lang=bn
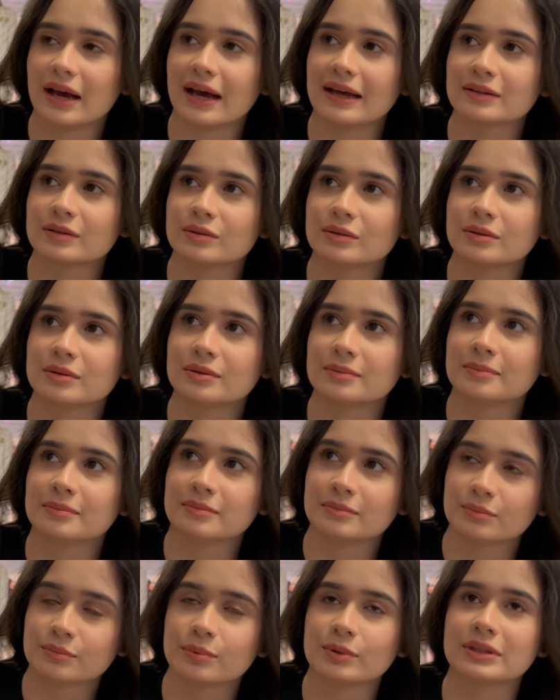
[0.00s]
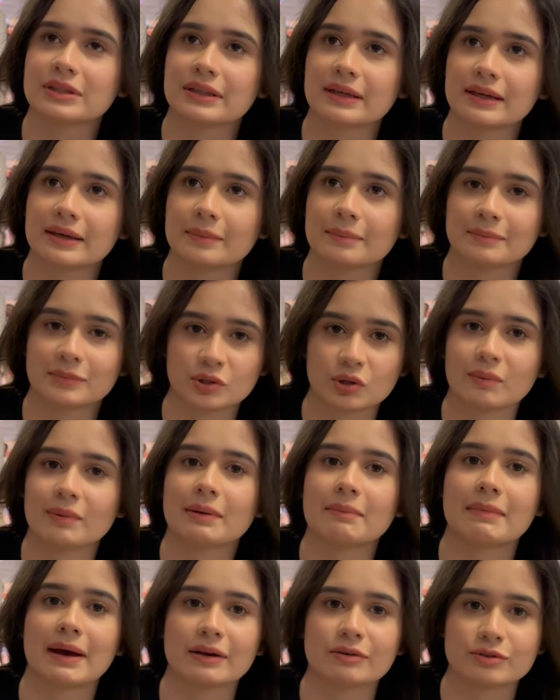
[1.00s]
আদম বলতে তো
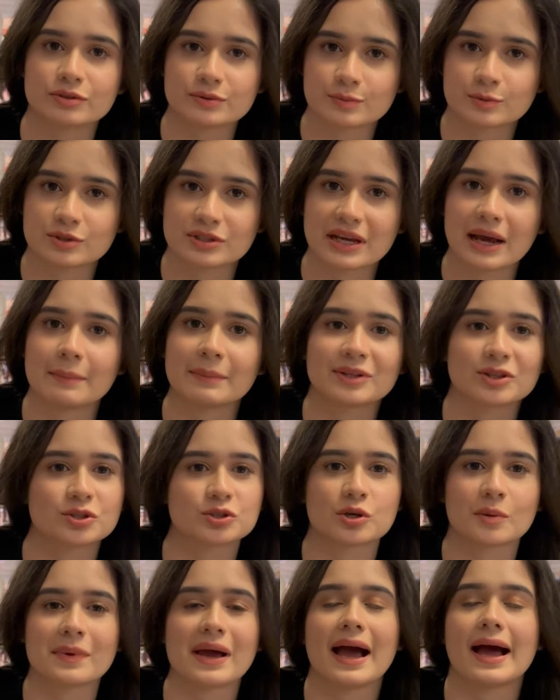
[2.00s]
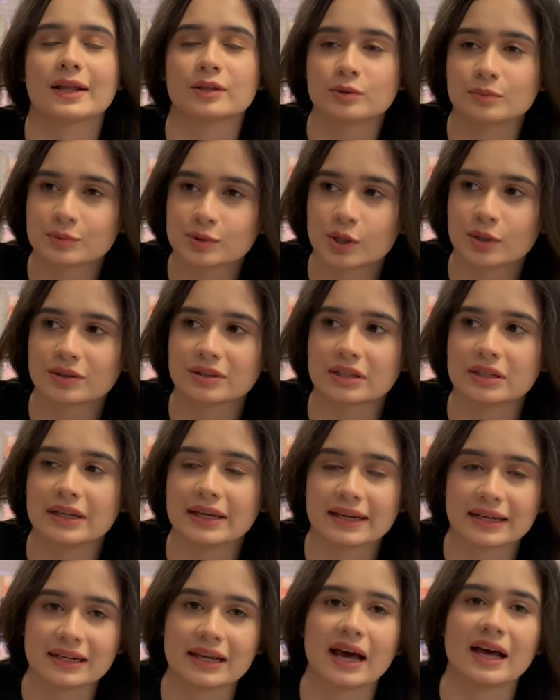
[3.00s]
আমরা মানুষ বুঝি আমরা তো সবাই আদম সন্তান
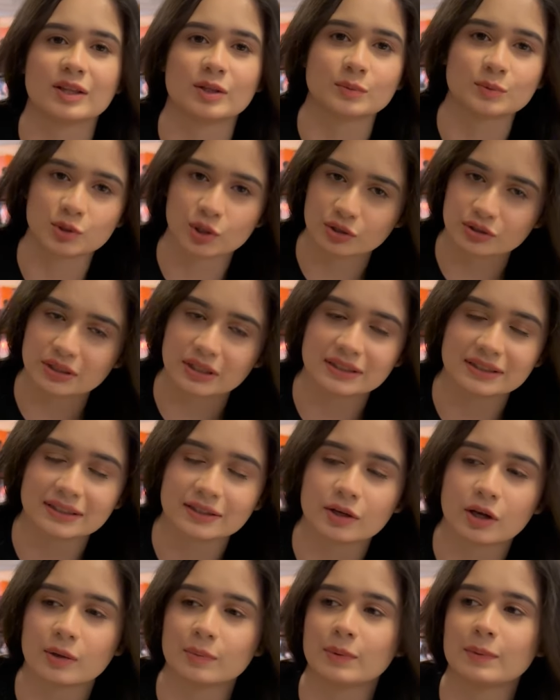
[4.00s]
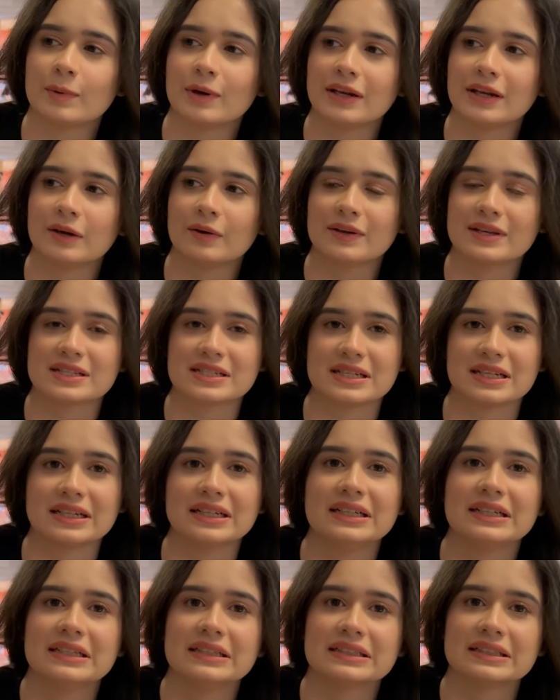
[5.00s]
এখানে আদম সন্তানদের গল্প বলা হয়েছে
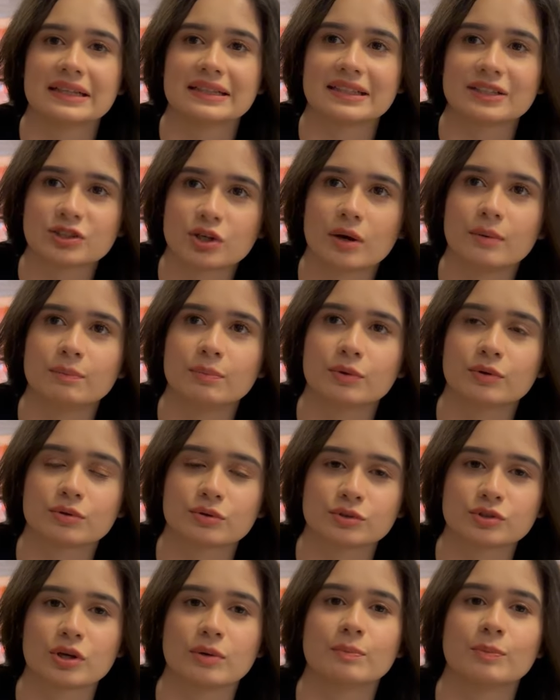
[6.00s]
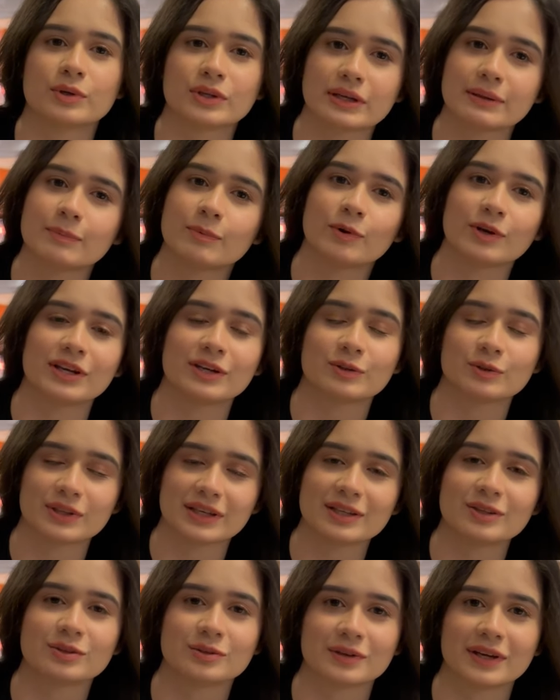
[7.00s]
তাদের সম্পর্ক সম্পর্কের
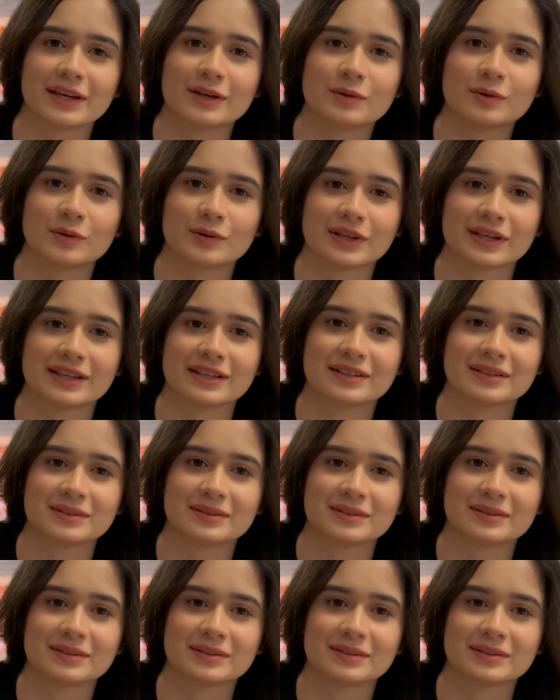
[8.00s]
পরিণতি তো এগুলো নেই